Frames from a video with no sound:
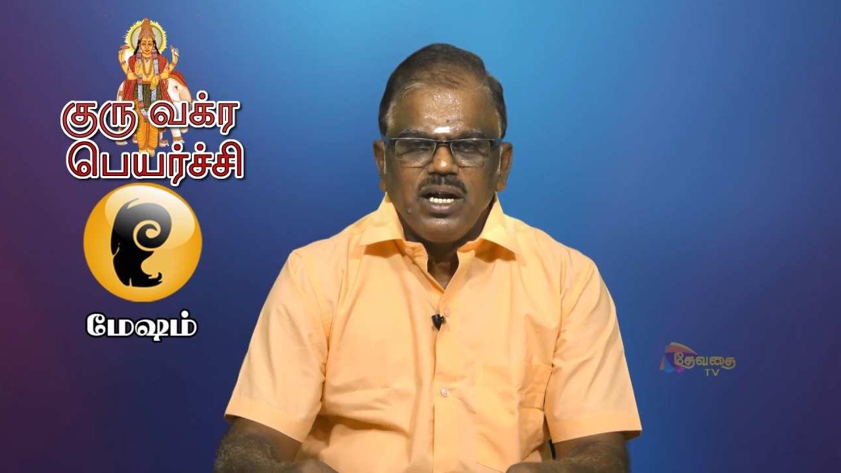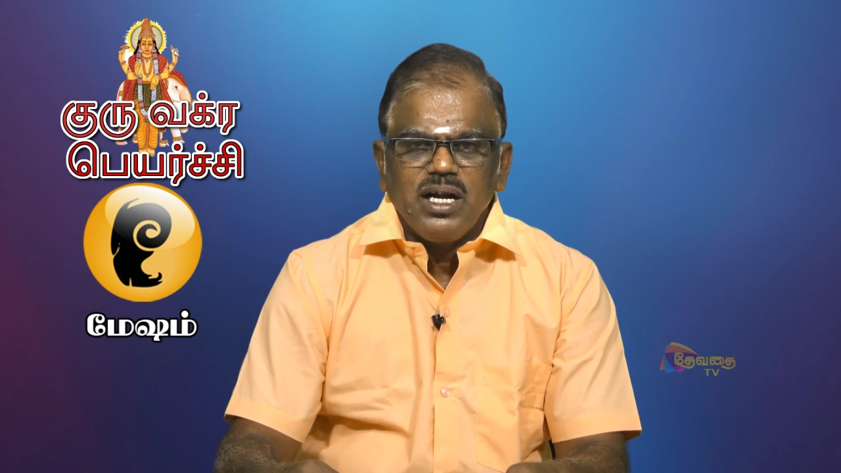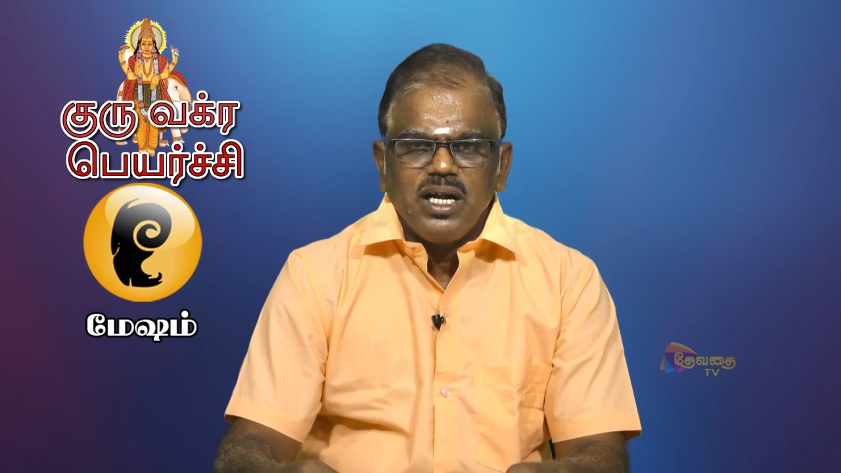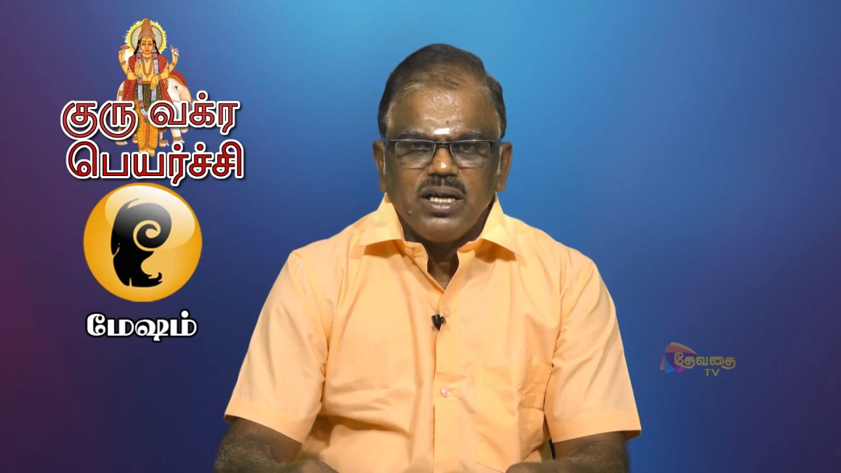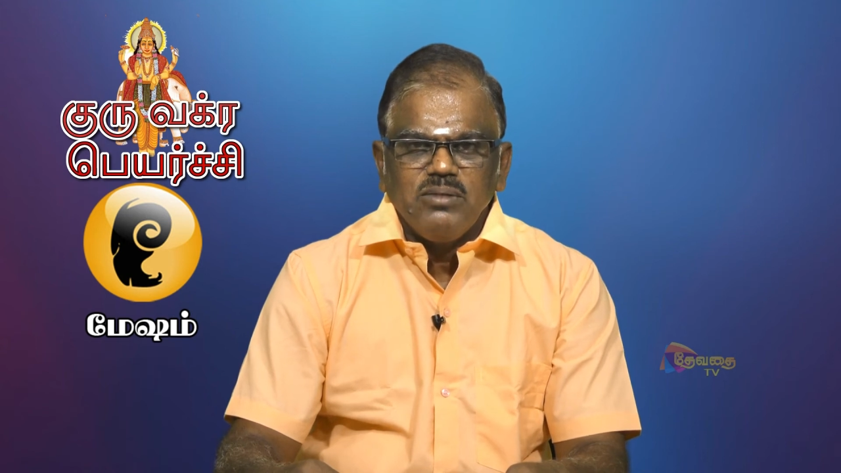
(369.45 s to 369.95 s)

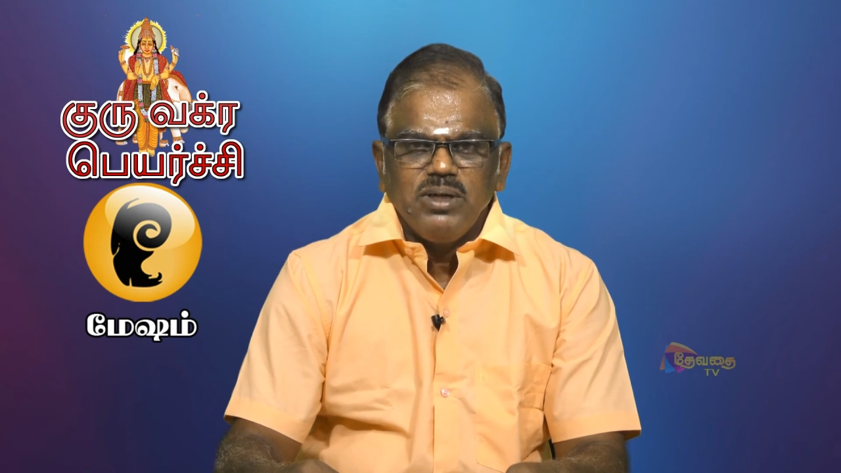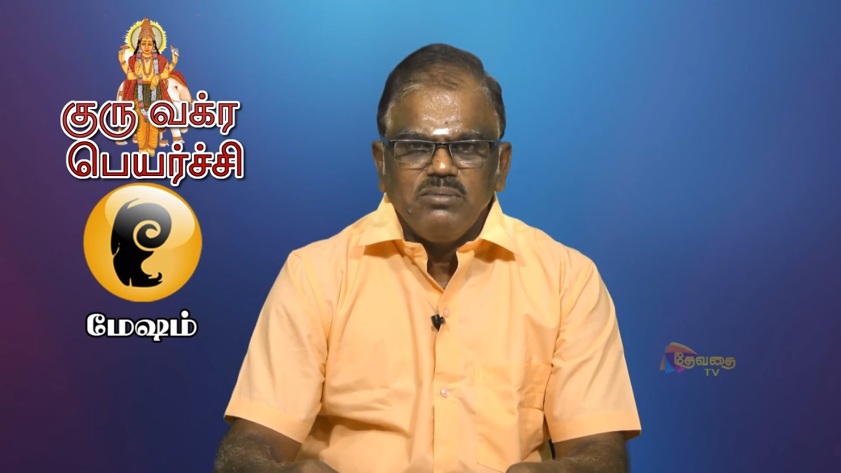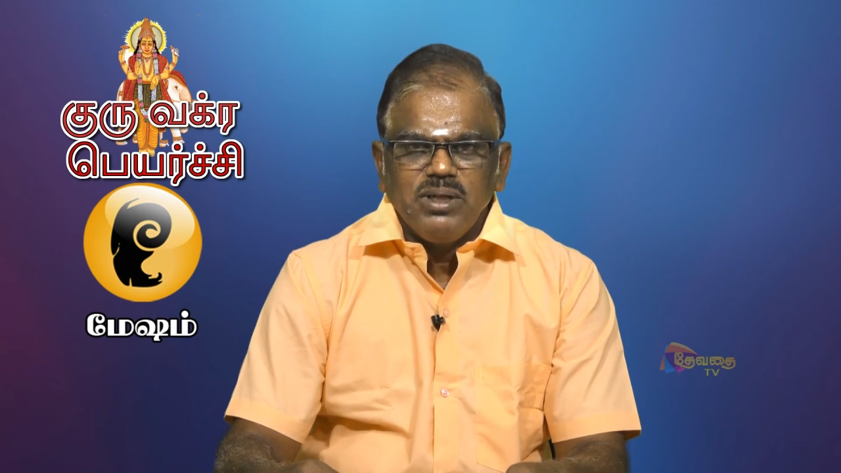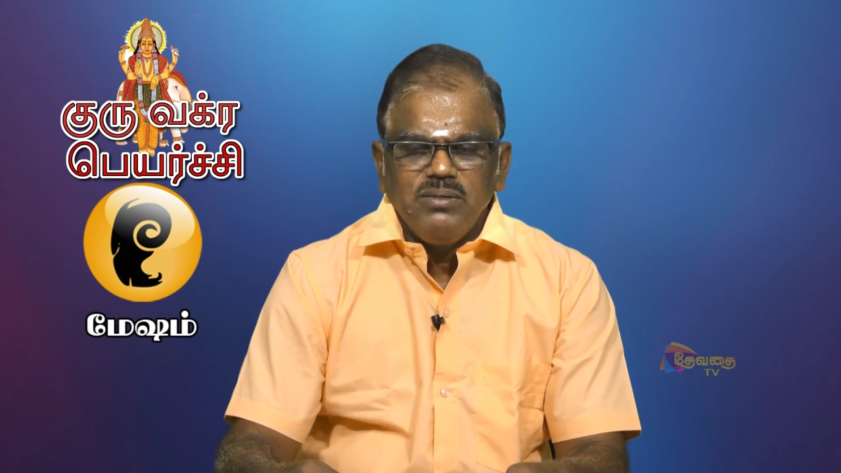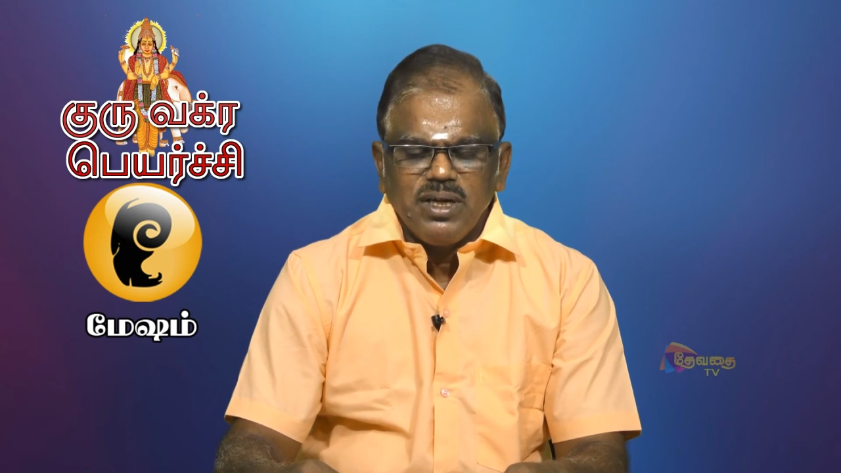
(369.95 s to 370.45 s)
பலன்கள் நடக்கும்
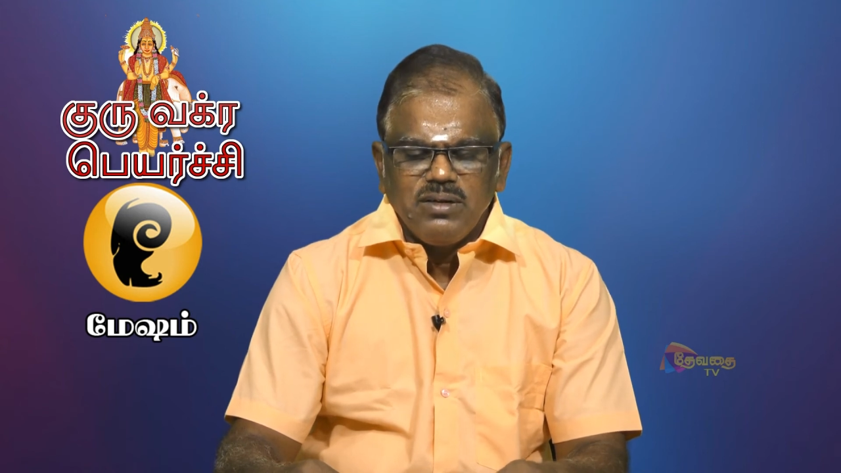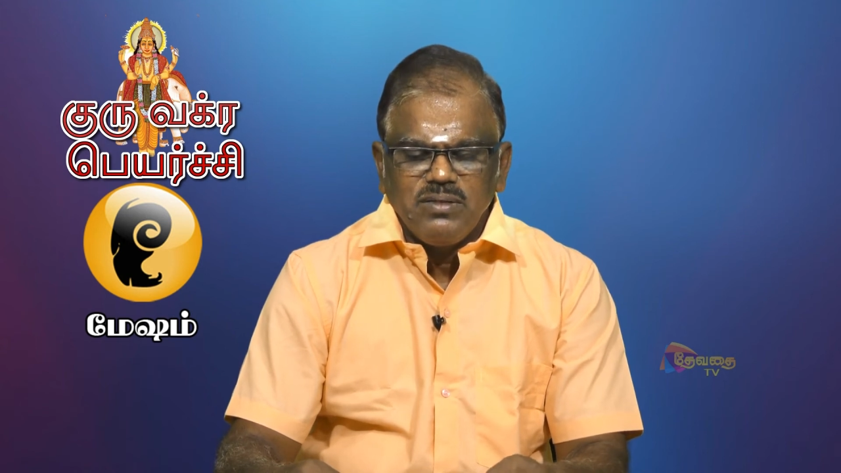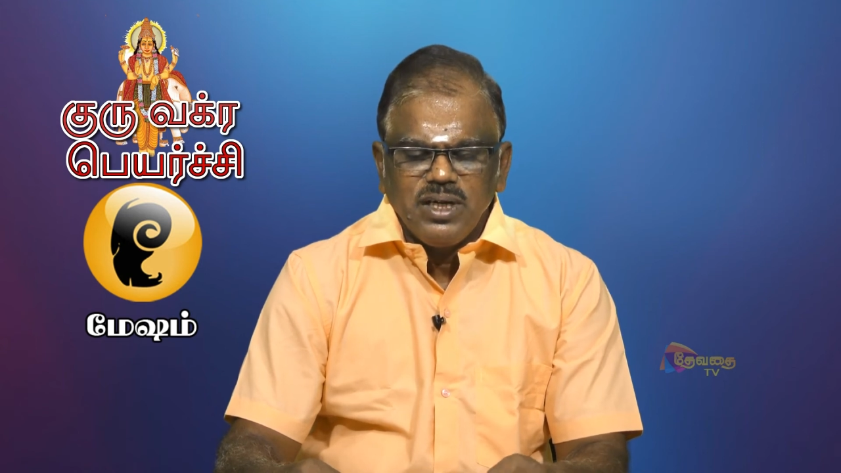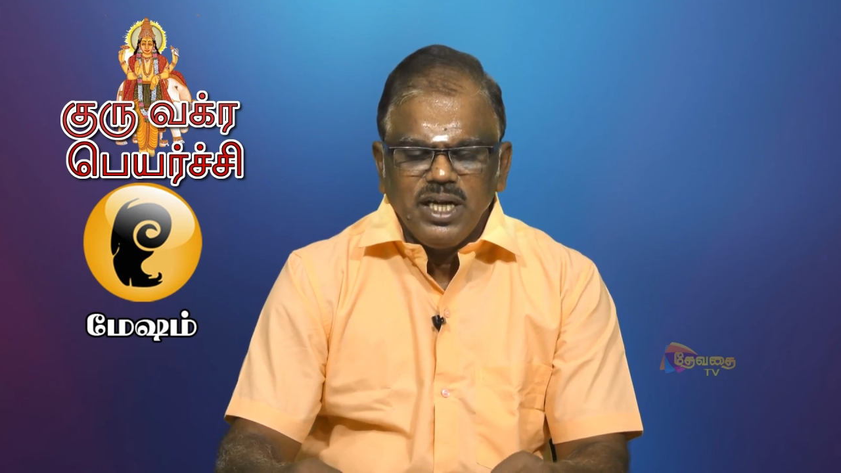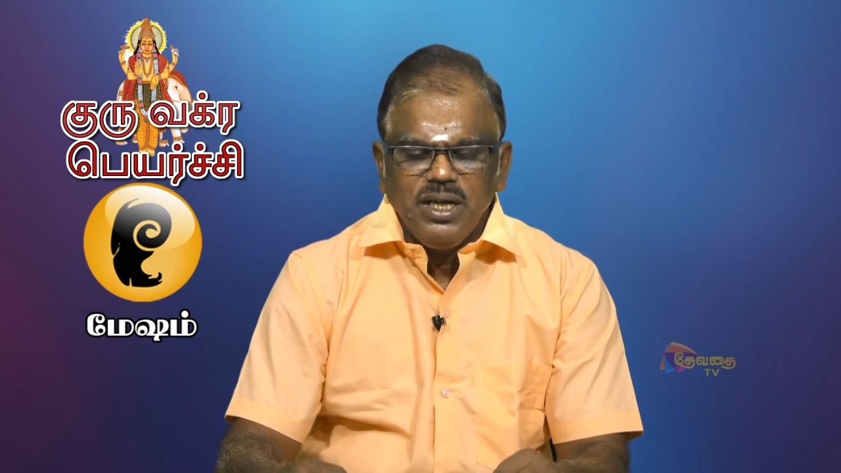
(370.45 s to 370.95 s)
என்பதையும்
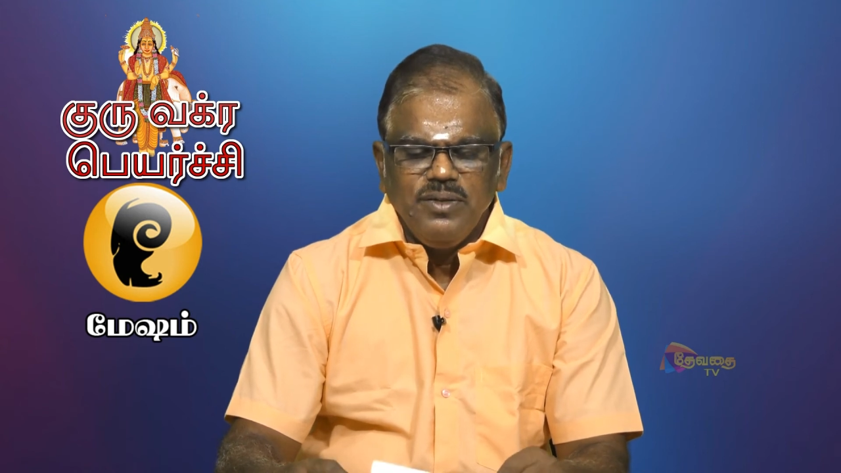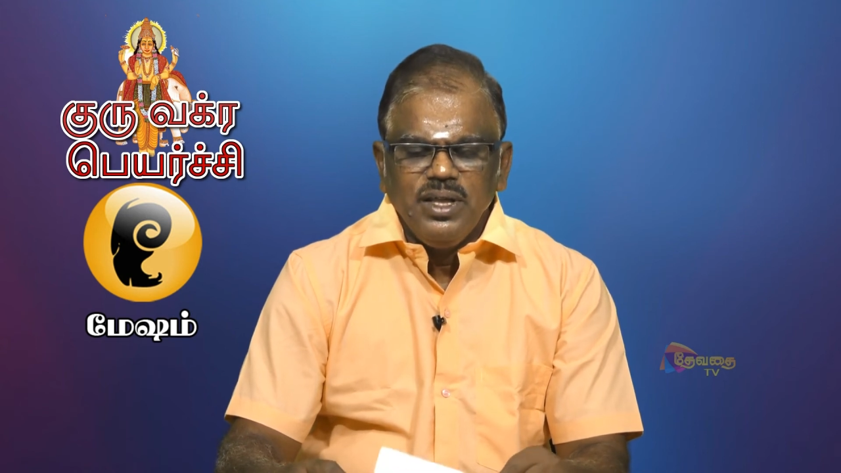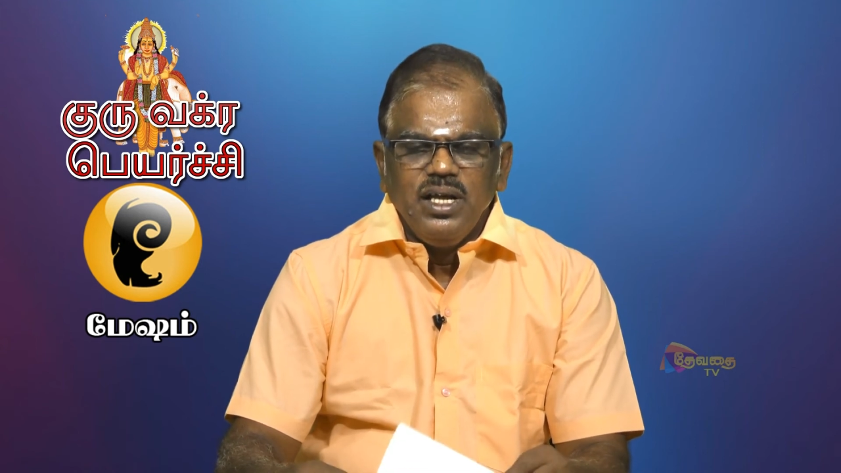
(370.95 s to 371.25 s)
விளக்கம் கொடுக்கிறேன்